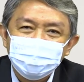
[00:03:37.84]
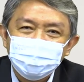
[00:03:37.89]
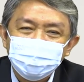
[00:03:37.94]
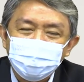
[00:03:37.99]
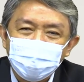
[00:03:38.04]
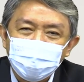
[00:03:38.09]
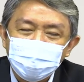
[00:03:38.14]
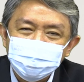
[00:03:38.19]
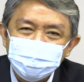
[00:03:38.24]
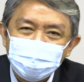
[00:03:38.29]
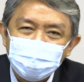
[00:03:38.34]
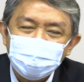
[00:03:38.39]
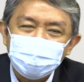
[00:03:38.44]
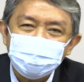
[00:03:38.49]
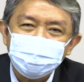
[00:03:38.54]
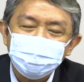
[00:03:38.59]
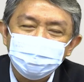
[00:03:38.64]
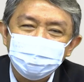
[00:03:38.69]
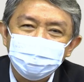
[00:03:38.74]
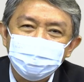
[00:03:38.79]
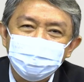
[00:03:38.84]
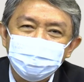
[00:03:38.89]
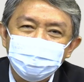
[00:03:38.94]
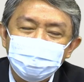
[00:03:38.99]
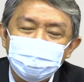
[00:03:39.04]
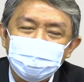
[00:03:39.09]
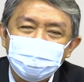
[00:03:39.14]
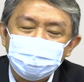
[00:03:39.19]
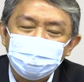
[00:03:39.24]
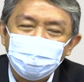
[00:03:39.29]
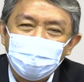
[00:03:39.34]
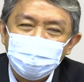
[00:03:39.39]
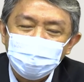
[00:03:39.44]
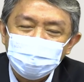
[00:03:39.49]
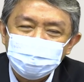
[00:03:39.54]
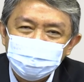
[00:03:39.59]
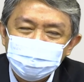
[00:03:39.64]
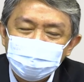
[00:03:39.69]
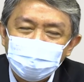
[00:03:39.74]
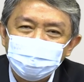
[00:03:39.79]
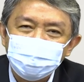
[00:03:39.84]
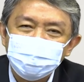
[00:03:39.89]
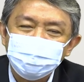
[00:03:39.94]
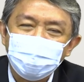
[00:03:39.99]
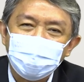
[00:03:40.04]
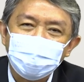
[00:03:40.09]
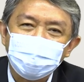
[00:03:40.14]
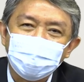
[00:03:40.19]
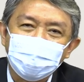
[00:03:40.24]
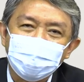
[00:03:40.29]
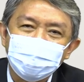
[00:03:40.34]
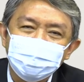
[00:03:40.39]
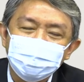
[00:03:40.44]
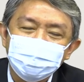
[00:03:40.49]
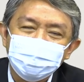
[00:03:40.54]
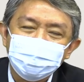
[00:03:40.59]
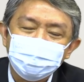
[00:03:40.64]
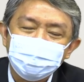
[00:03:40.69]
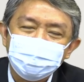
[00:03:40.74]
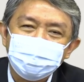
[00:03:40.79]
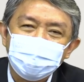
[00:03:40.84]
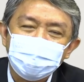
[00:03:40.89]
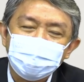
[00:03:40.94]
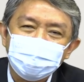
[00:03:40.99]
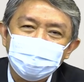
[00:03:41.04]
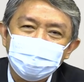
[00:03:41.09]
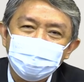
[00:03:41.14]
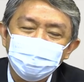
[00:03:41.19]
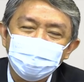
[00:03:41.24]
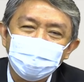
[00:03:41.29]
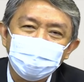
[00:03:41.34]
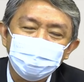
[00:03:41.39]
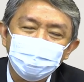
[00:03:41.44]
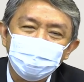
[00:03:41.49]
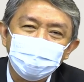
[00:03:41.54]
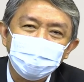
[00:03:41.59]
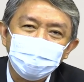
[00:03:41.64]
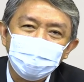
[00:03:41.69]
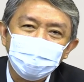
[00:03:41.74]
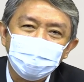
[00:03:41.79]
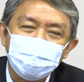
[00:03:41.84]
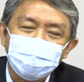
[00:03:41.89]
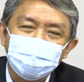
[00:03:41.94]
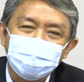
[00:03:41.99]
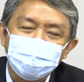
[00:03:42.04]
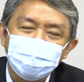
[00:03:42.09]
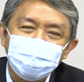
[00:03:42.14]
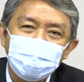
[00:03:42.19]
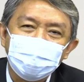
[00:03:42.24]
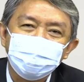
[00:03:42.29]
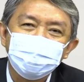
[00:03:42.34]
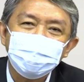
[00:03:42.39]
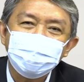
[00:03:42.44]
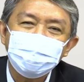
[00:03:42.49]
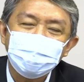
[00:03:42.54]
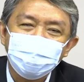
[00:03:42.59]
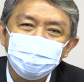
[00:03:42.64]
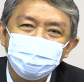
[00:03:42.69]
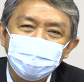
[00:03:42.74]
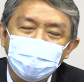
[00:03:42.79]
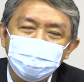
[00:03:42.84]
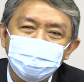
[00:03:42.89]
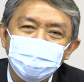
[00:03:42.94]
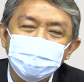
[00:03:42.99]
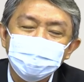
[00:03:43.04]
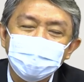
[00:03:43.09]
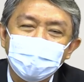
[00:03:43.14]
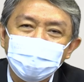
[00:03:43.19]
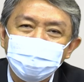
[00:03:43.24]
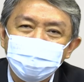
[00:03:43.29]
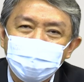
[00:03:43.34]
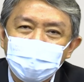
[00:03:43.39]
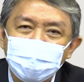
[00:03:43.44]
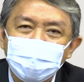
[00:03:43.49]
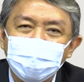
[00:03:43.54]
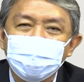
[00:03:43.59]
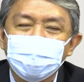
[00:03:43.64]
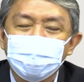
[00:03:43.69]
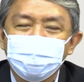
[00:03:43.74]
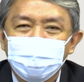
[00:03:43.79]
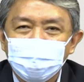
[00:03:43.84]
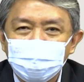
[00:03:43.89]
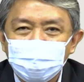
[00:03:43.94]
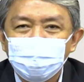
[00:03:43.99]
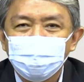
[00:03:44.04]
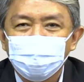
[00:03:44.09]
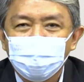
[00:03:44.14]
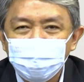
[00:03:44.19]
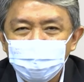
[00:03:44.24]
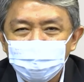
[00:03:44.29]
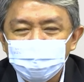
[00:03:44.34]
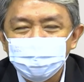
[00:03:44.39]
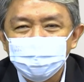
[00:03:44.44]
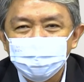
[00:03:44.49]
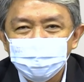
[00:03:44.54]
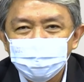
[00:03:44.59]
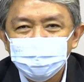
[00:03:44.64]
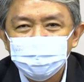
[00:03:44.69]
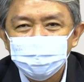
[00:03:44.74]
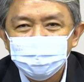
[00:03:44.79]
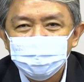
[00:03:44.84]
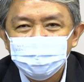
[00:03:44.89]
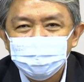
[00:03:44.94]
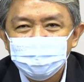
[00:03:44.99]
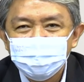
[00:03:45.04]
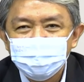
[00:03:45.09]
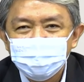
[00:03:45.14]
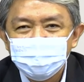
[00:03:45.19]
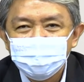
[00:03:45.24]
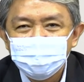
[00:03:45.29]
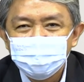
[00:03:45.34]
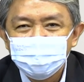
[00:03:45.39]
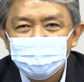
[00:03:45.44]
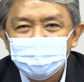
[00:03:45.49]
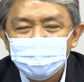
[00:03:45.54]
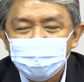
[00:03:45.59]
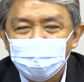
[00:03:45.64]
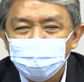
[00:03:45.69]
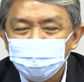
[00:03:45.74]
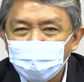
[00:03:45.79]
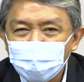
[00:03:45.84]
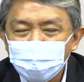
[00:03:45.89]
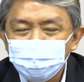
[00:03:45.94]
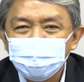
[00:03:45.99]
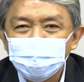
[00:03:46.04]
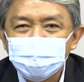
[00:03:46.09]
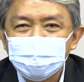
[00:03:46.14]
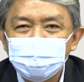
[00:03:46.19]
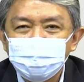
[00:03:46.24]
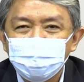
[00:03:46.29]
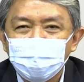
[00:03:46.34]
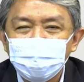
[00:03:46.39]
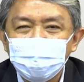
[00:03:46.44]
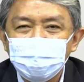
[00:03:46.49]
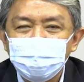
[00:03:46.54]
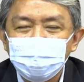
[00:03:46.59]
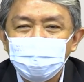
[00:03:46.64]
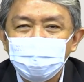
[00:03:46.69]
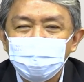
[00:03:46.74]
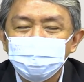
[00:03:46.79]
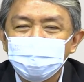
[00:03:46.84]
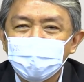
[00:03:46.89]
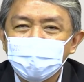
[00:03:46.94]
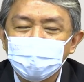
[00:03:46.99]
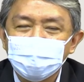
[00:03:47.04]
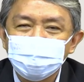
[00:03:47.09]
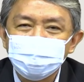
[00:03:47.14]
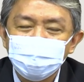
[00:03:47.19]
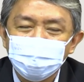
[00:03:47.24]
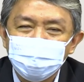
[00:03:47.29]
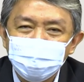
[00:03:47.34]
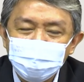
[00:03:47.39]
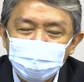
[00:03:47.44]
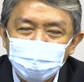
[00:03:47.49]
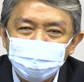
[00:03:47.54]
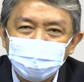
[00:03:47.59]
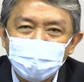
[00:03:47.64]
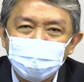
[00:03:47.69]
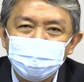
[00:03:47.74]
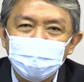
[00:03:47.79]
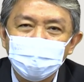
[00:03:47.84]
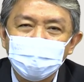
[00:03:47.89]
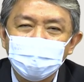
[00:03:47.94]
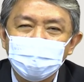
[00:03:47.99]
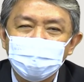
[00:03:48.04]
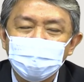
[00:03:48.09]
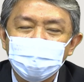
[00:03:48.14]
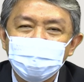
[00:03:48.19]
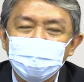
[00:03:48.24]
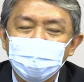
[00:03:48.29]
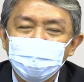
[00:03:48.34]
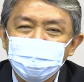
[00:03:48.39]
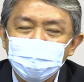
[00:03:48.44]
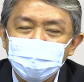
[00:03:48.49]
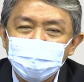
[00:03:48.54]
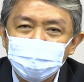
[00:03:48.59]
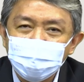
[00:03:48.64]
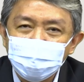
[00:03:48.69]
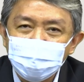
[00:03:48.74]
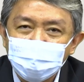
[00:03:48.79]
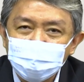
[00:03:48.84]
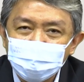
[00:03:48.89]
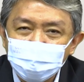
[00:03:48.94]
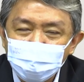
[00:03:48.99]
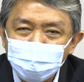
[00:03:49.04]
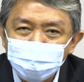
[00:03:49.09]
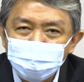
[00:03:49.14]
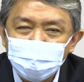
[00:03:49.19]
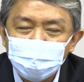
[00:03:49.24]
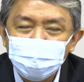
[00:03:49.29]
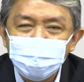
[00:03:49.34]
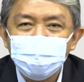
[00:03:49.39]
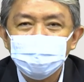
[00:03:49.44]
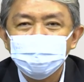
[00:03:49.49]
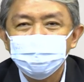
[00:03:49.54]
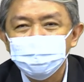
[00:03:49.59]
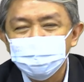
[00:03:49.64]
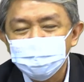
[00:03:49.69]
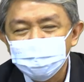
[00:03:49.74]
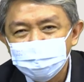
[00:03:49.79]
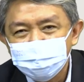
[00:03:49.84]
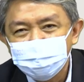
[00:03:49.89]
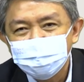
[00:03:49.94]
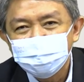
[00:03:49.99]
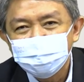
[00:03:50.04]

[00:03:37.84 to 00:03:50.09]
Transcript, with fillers: pada saat Tuhan Yesus harus makan, maka murid-muridnya lah yang menyiapkan mencari makanan bagi Tuhan Yesus. Dan pada peristiwa ini mereka sudah menyiapkan makanan dan mereka datang kepada Yesus.